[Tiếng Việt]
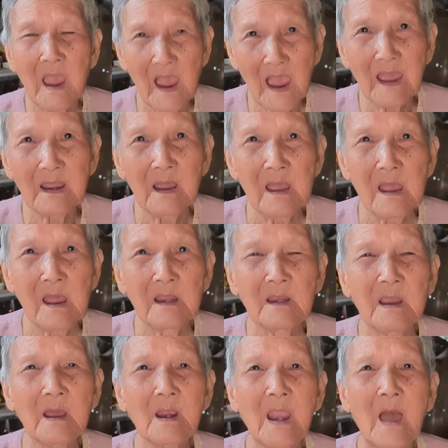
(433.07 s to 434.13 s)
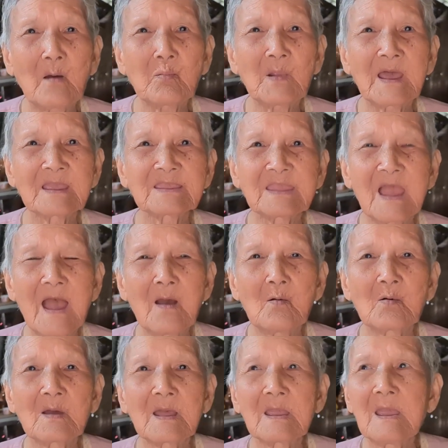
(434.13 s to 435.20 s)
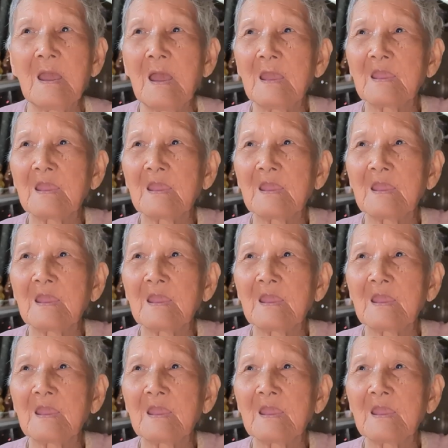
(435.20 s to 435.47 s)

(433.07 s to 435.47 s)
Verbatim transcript: dạ nước lọc là sao rồi